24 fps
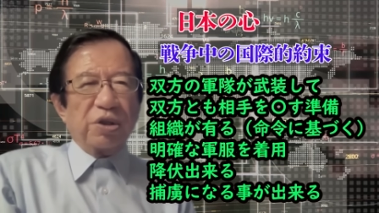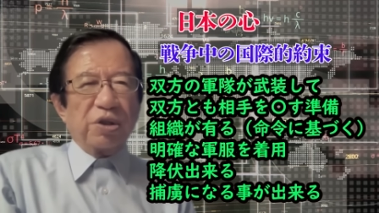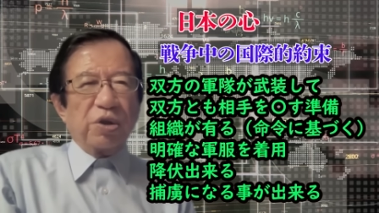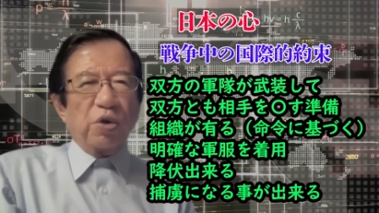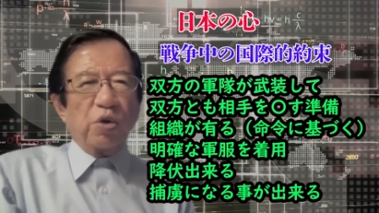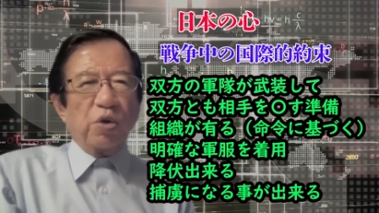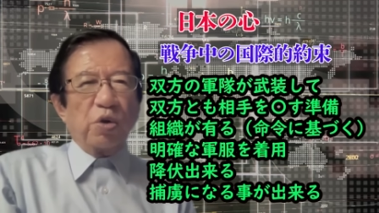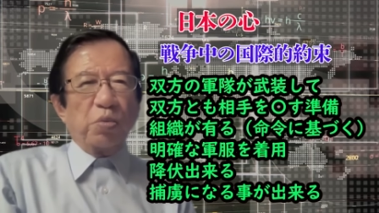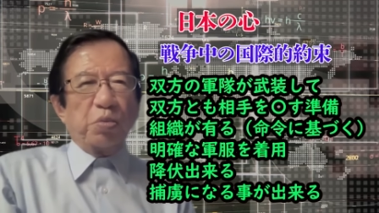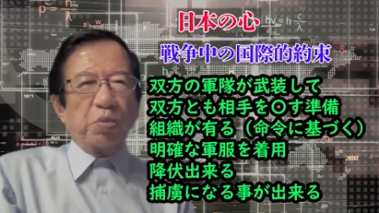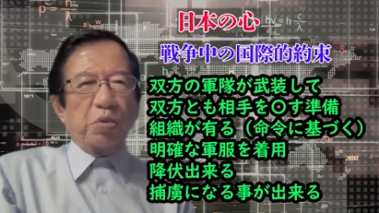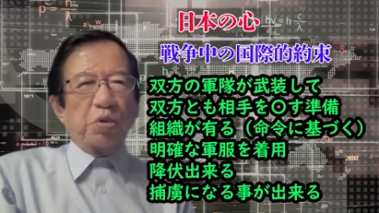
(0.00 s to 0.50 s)

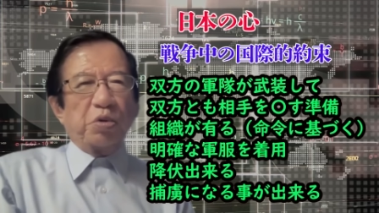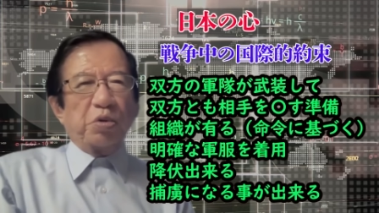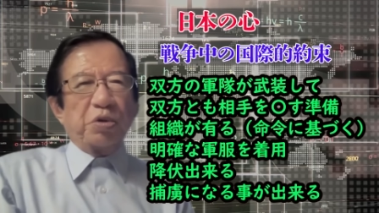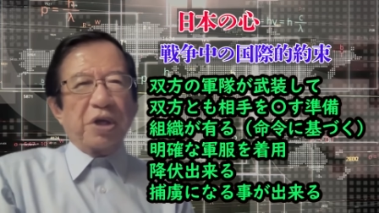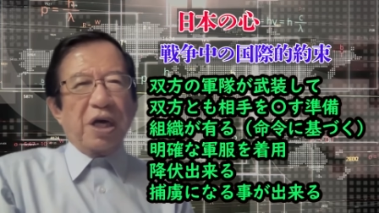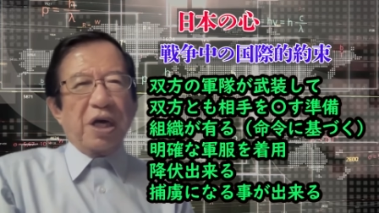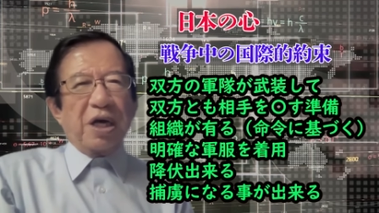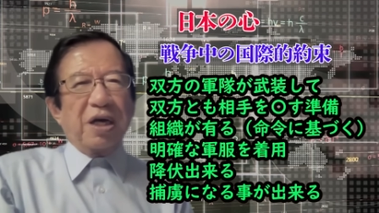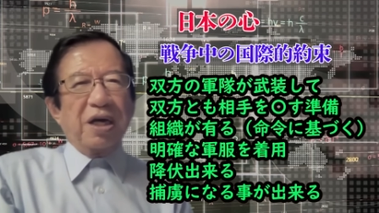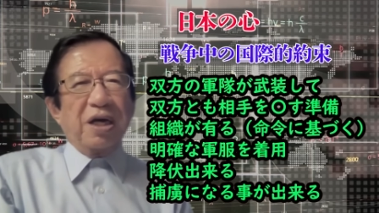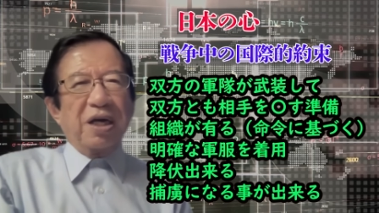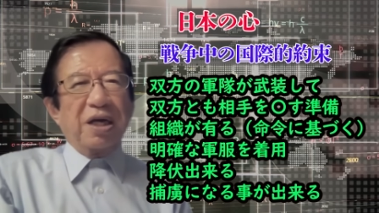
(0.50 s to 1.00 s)
凶暴
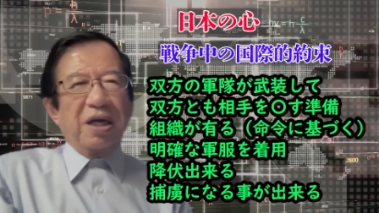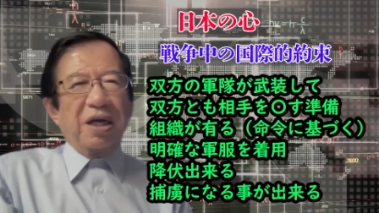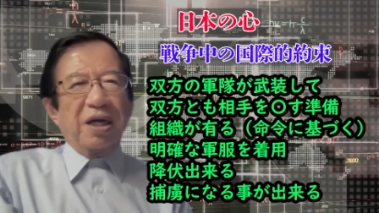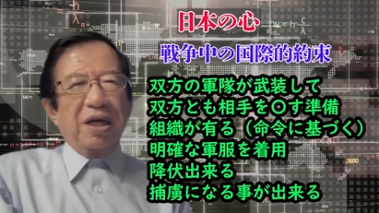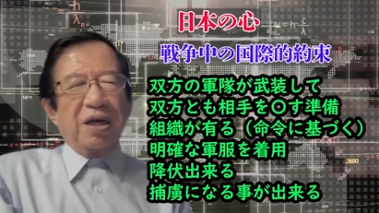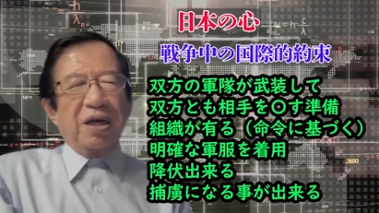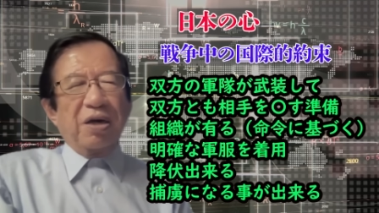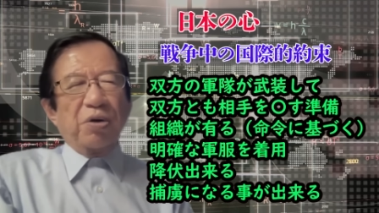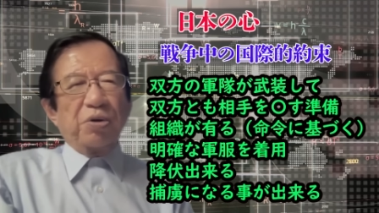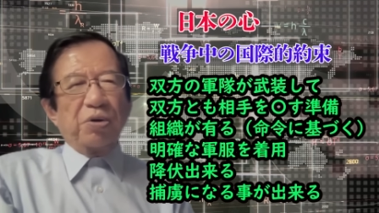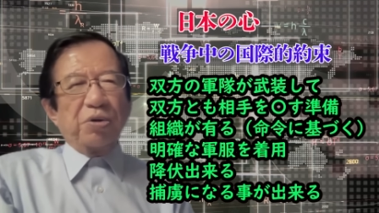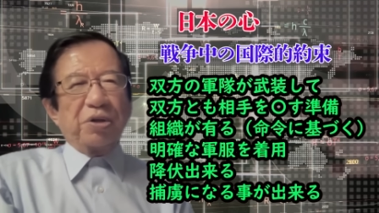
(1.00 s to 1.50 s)
な
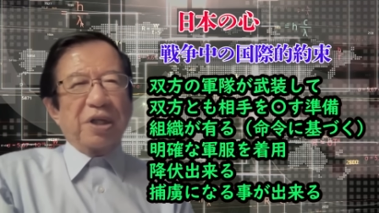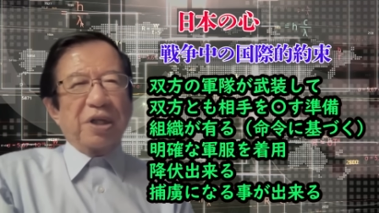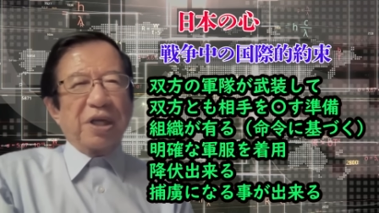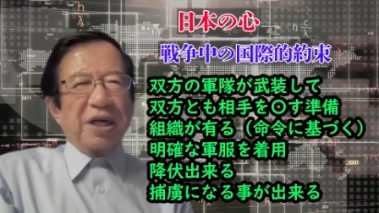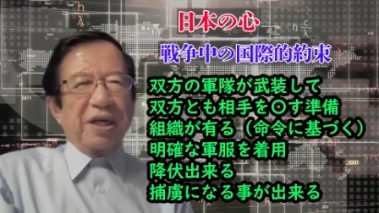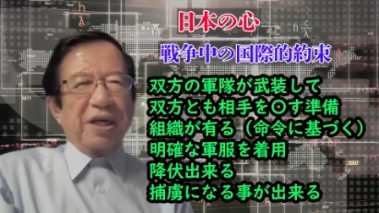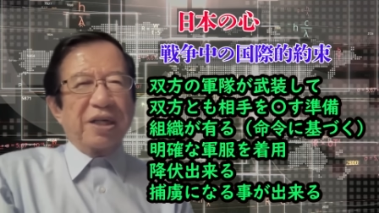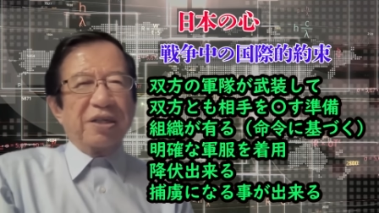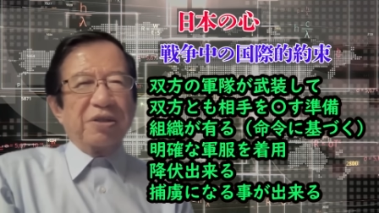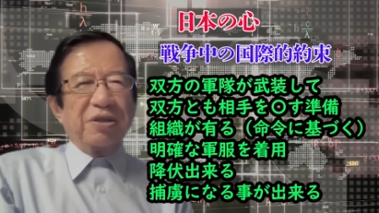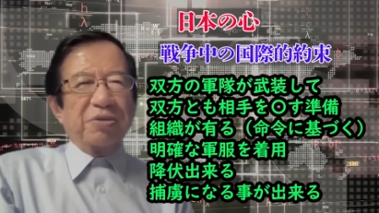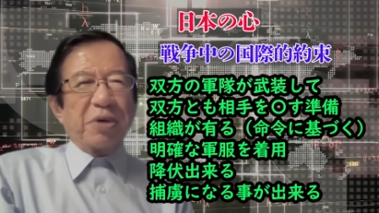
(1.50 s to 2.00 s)
捕虜なん
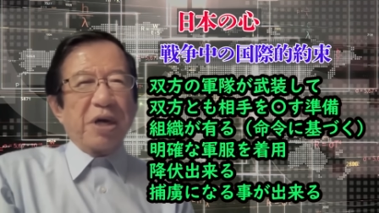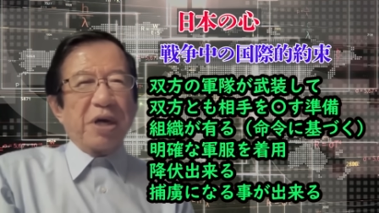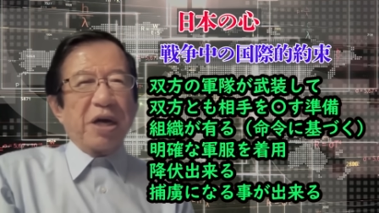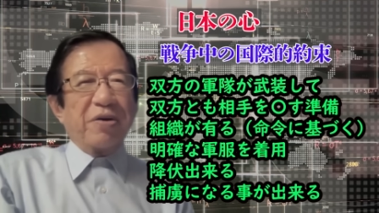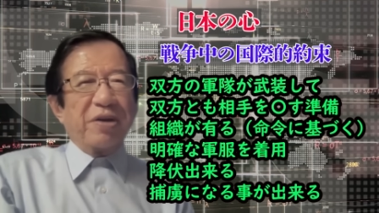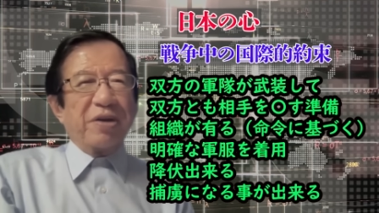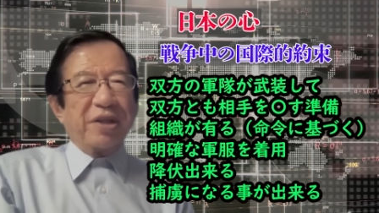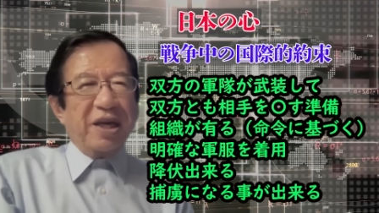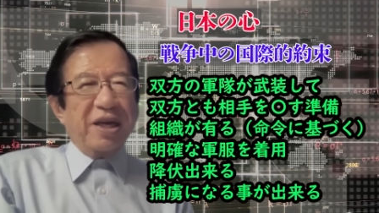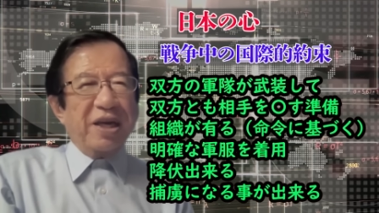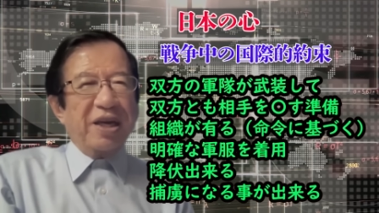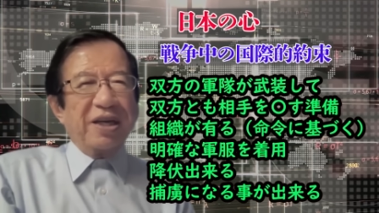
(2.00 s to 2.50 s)
かいる場合
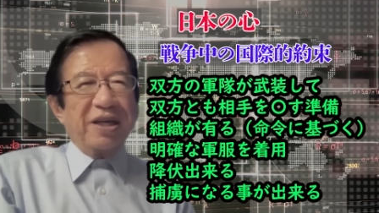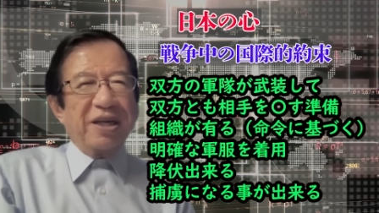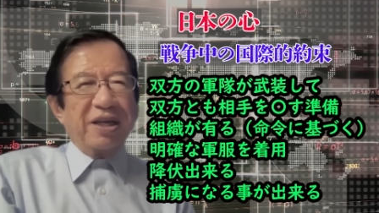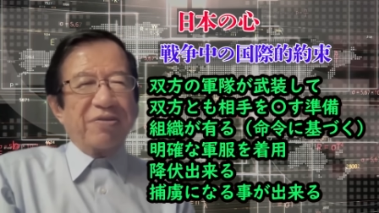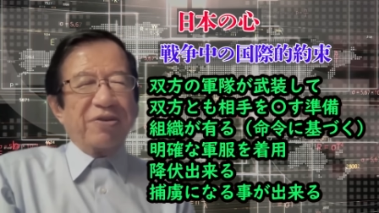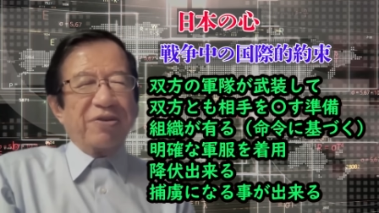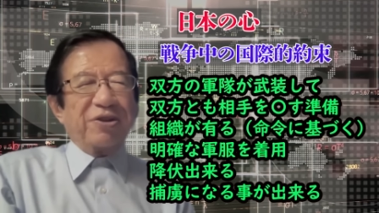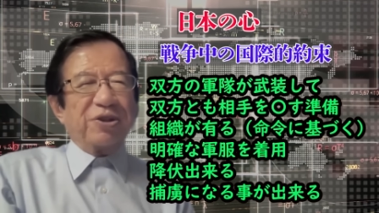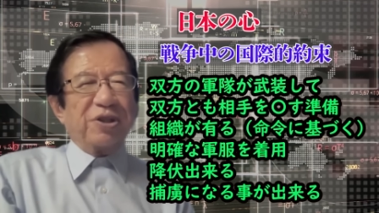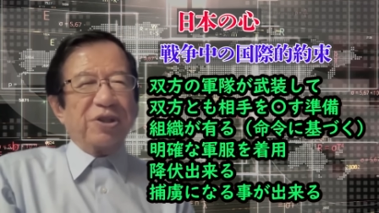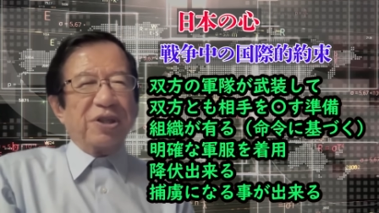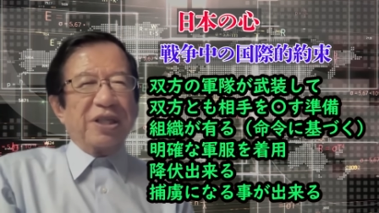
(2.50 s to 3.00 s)
はね、
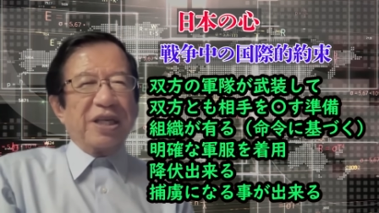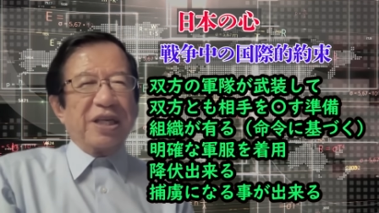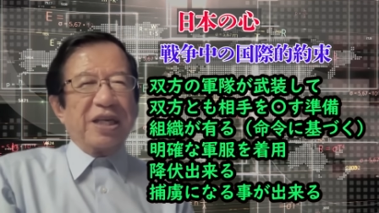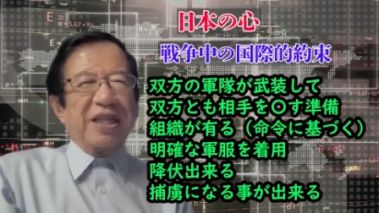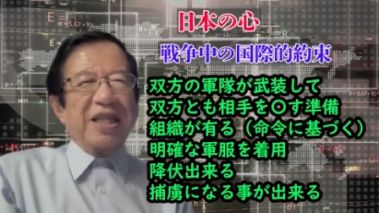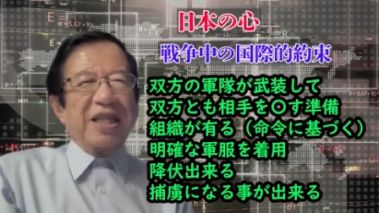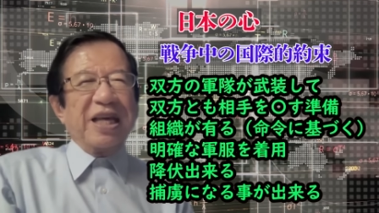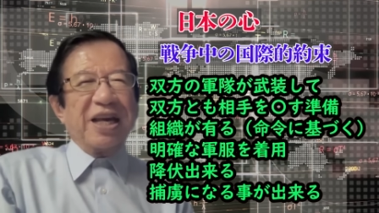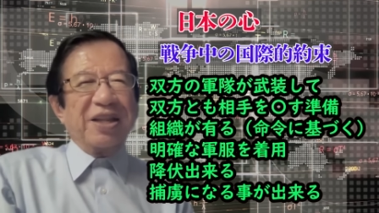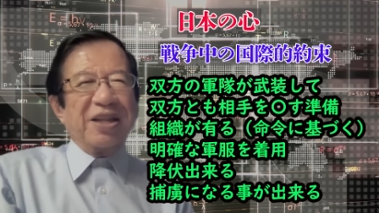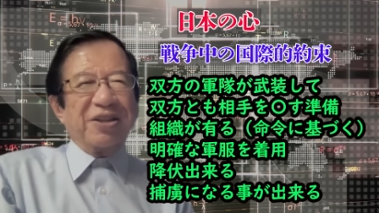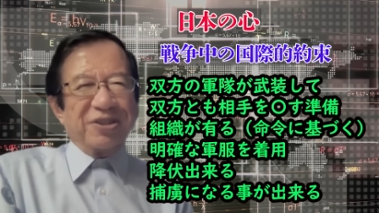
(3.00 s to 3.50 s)
やっぱりそれでき
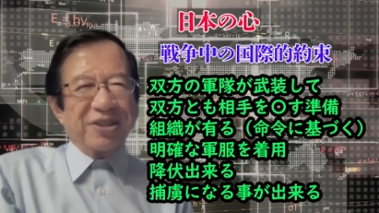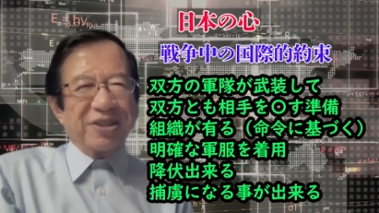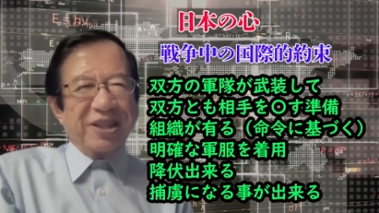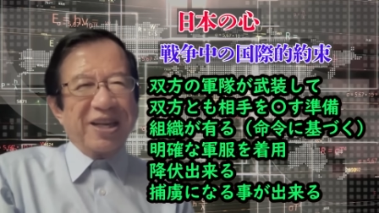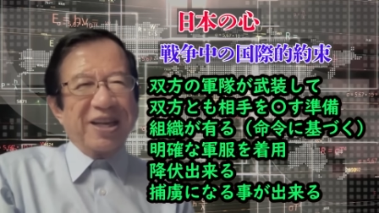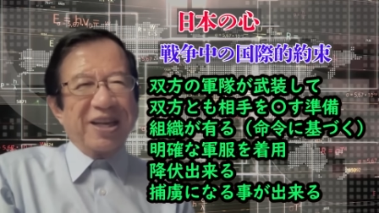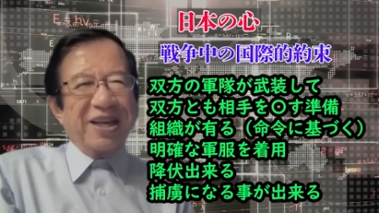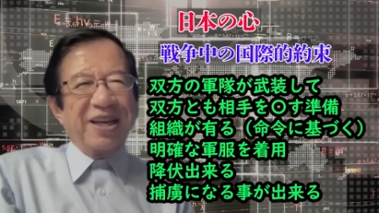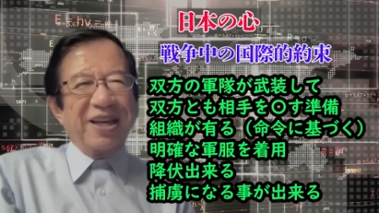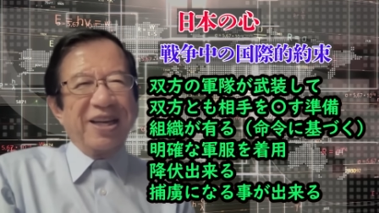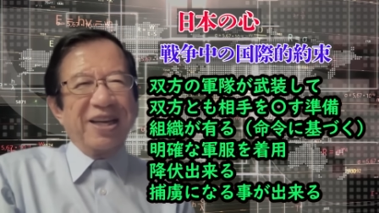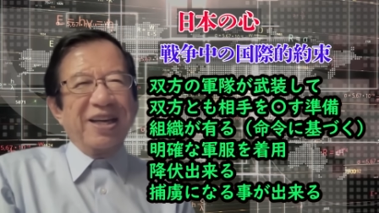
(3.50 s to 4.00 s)
ないの
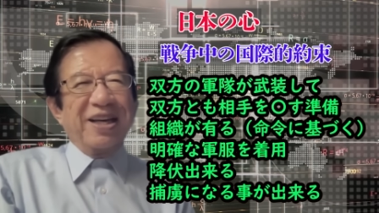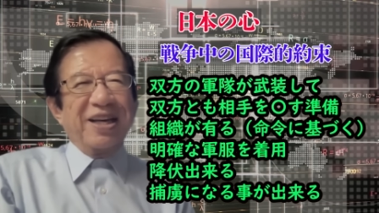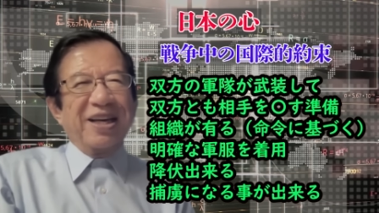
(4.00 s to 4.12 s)
で、